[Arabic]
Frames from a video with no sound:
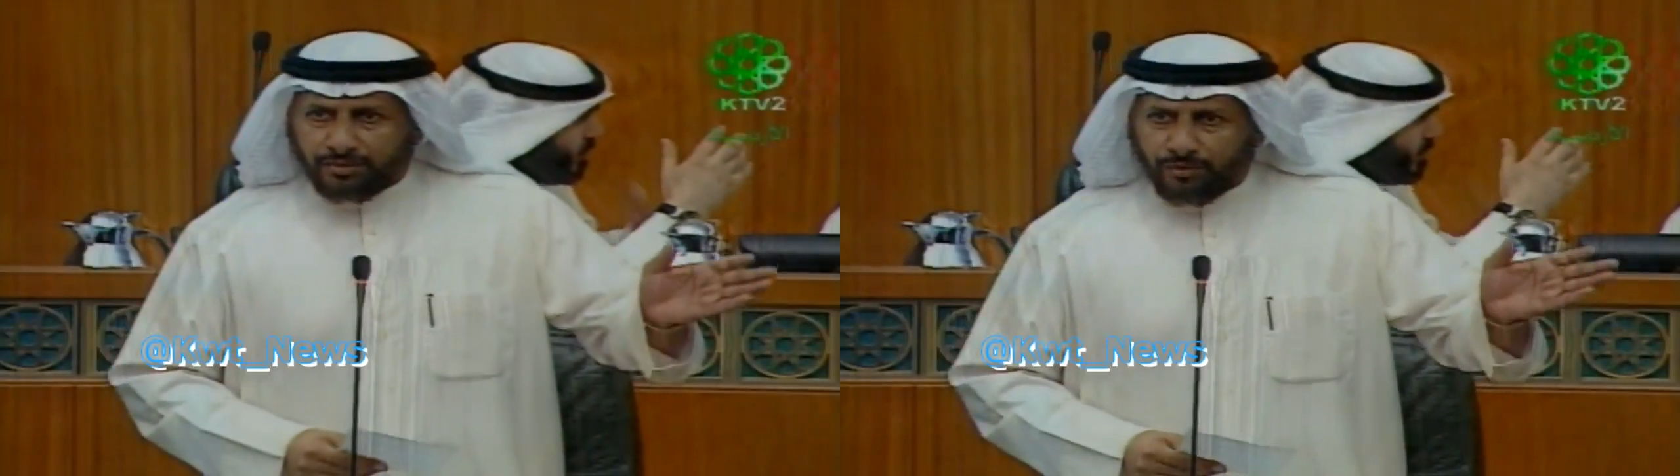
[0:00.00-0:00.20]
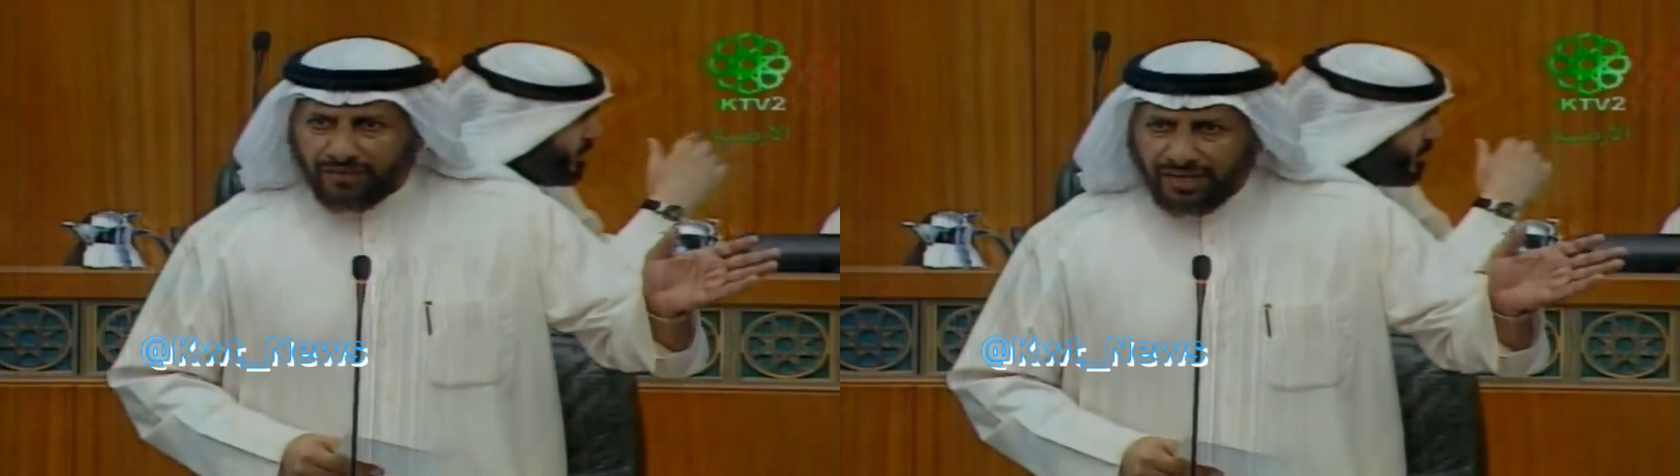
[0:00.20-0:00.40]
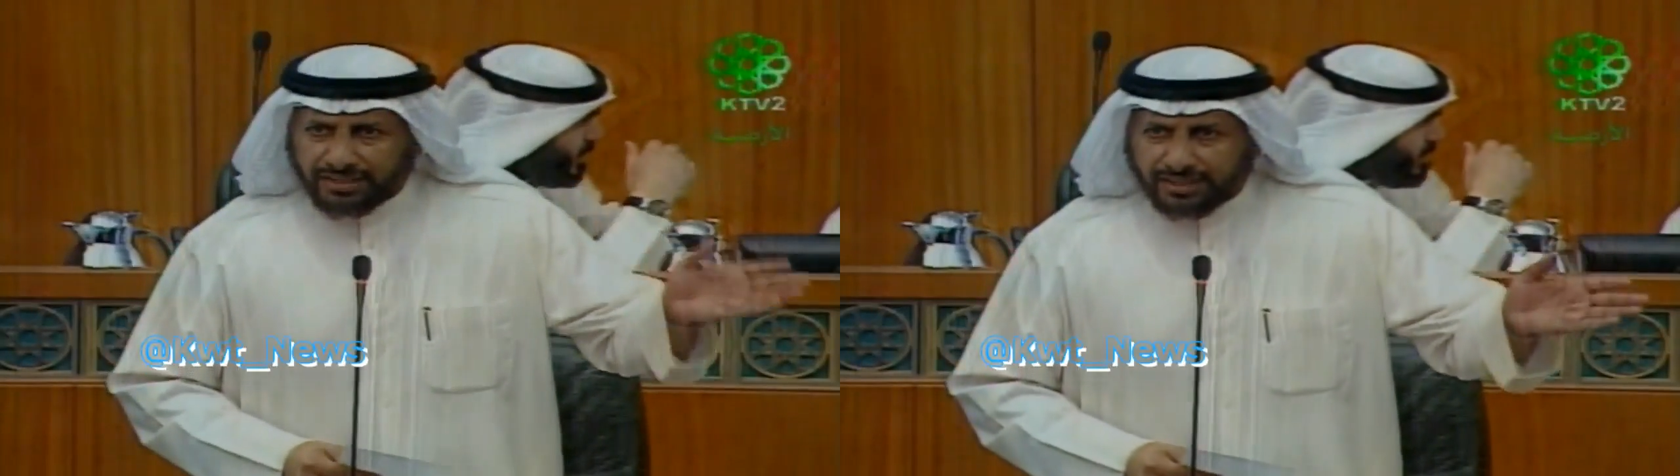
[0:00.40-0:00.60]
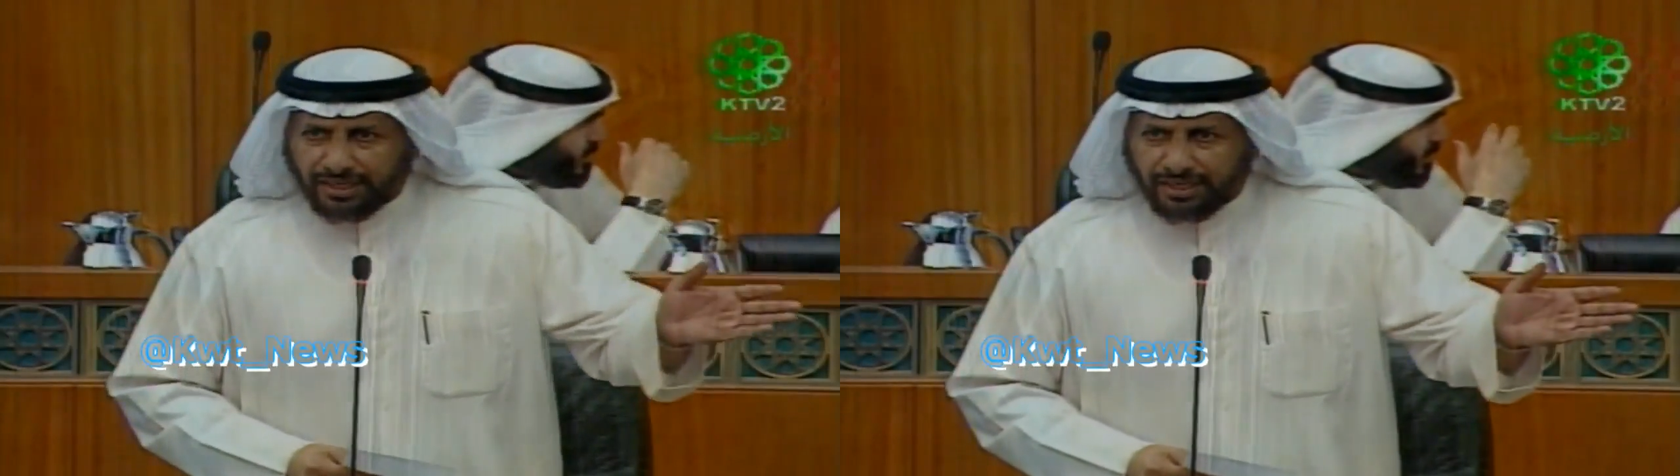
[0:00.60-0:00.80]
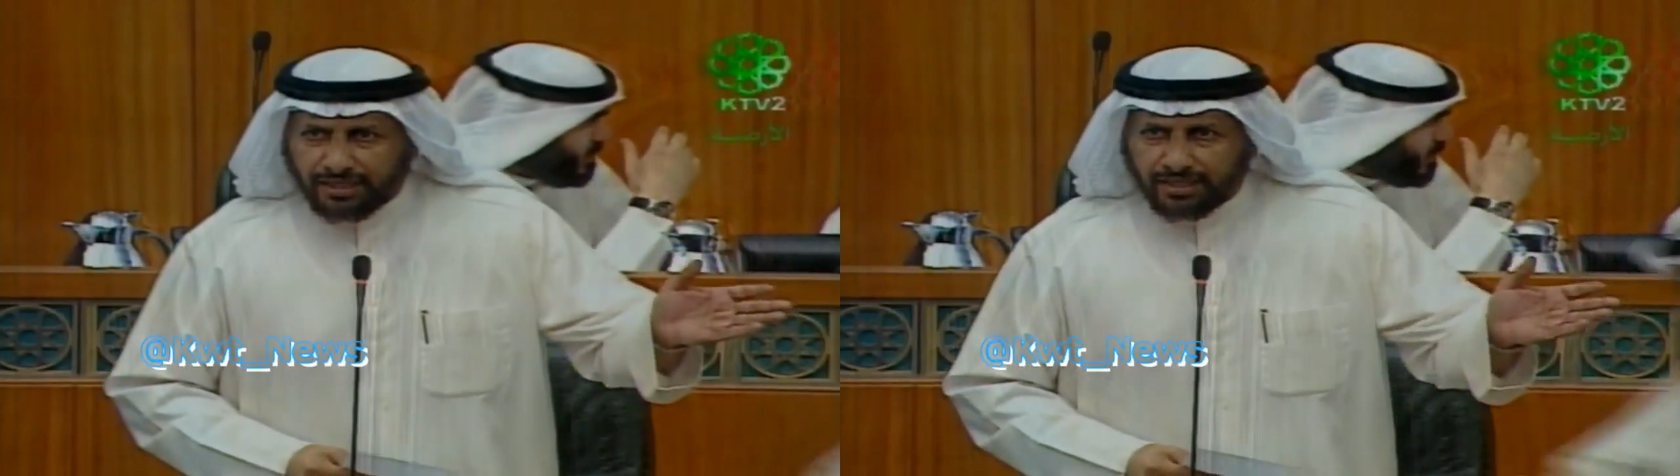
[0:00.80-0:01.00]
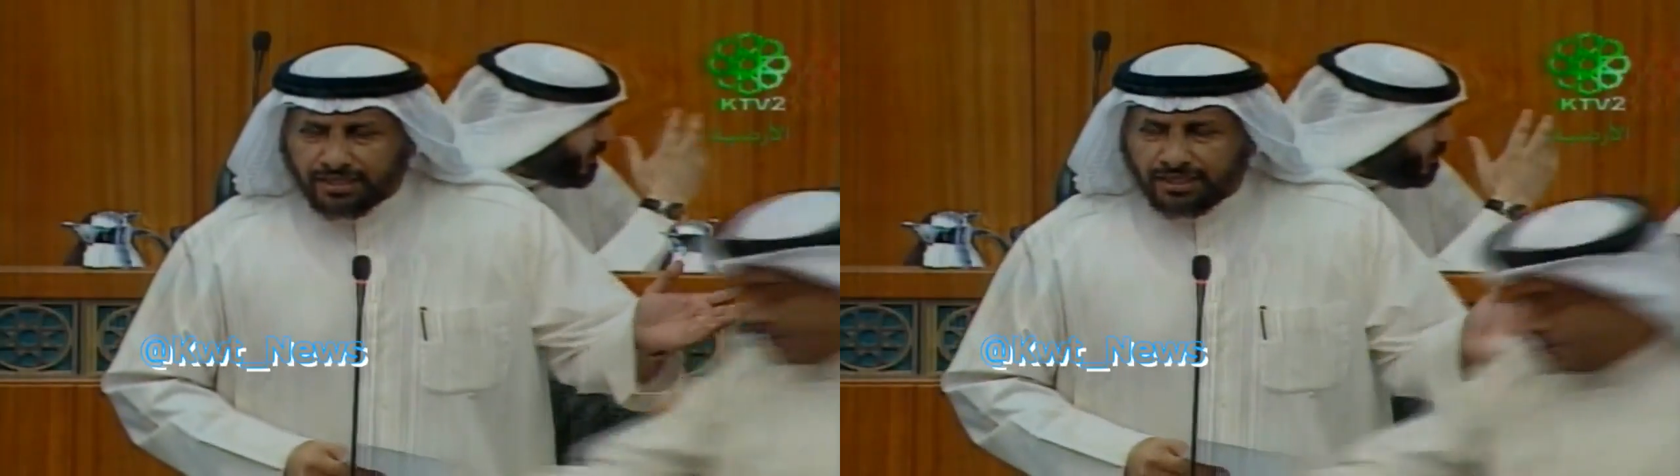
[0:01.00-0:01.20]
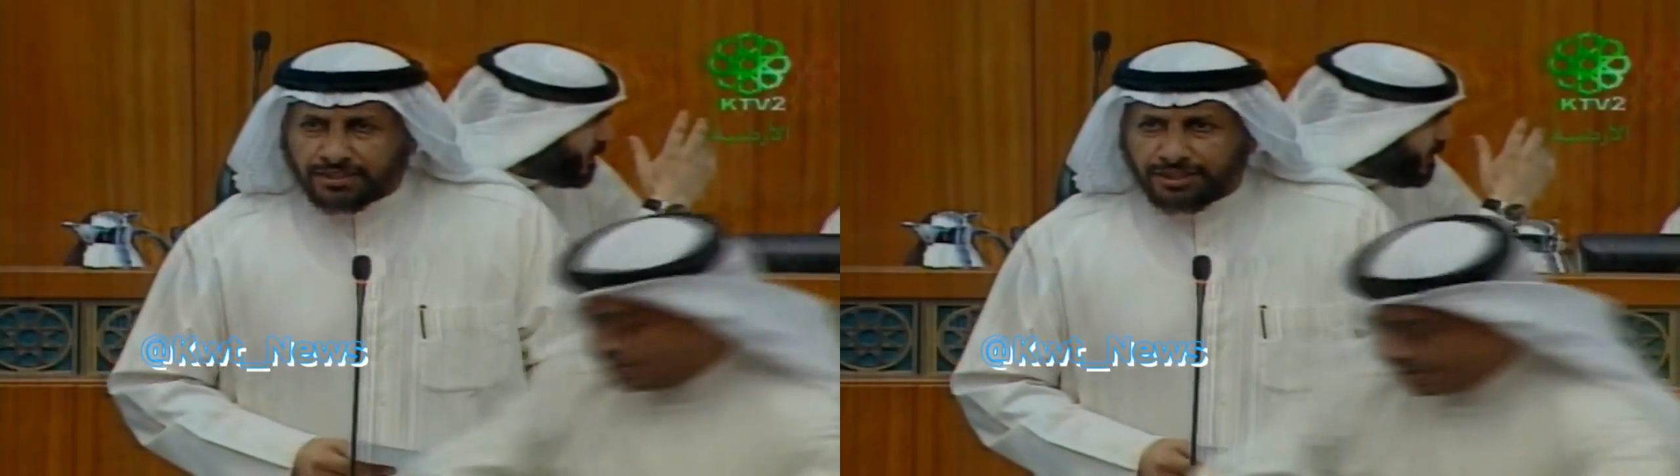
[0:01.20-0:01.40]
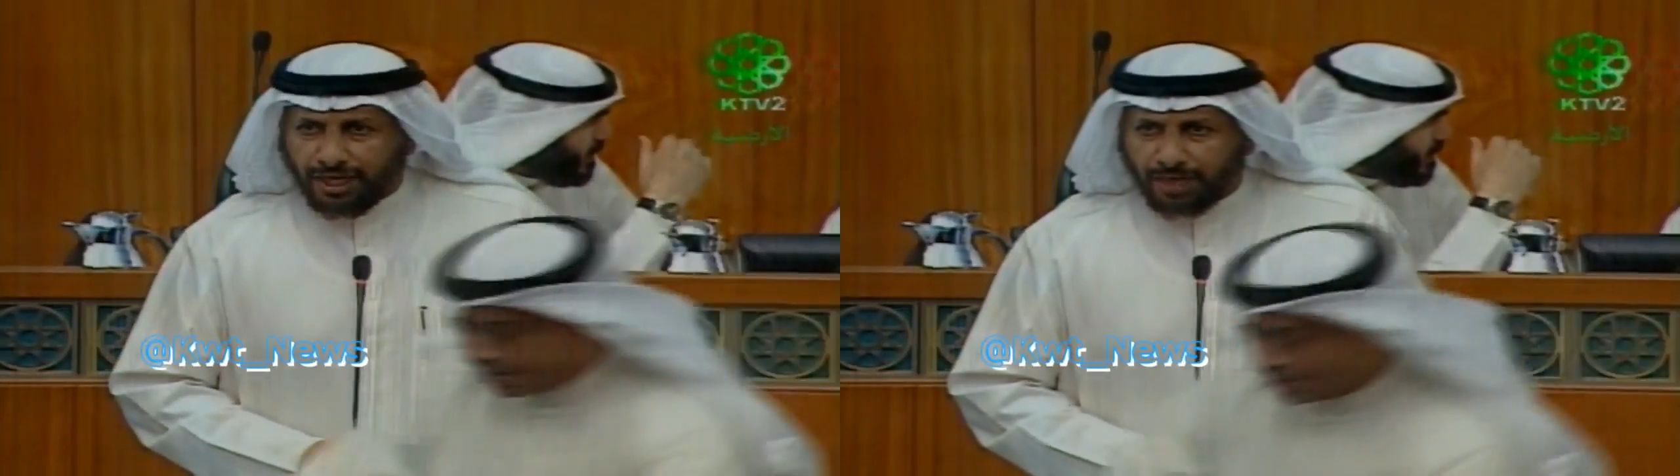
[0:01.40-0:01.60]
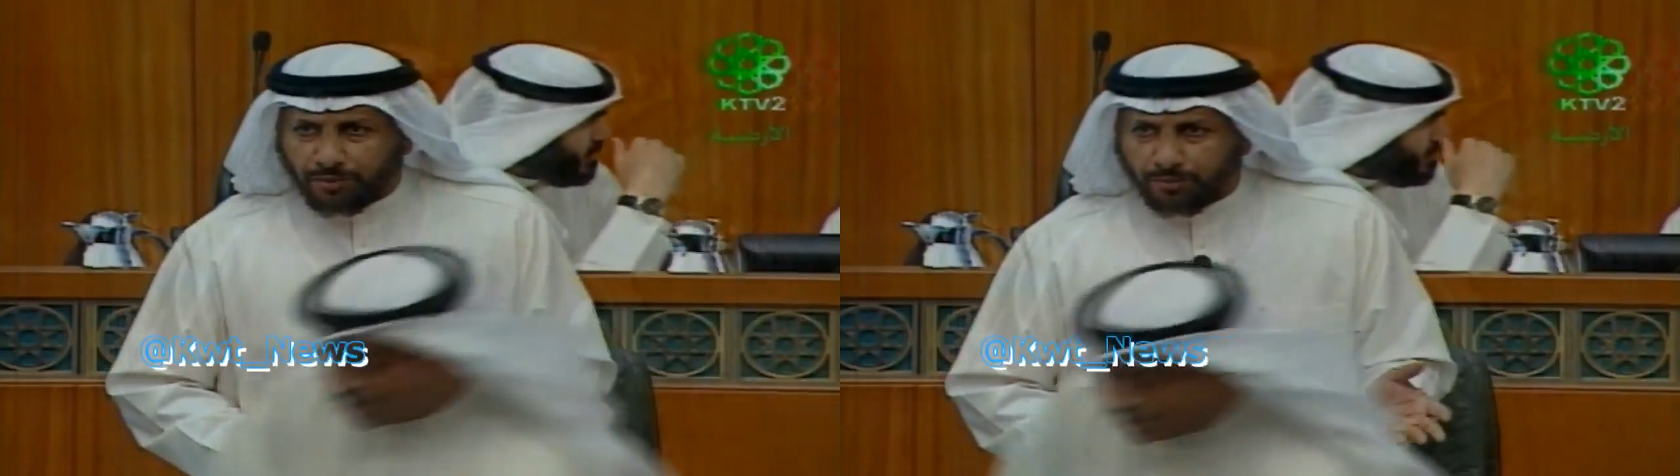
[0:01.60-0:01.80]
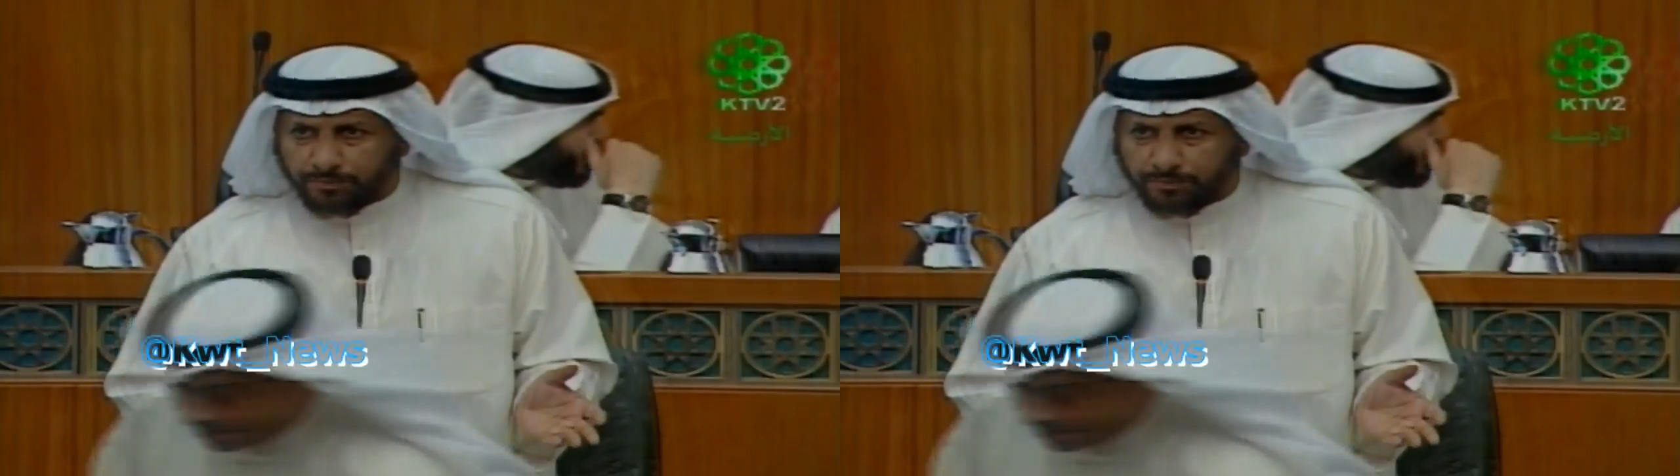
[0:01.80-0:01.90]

وضعتها لاستيعابهم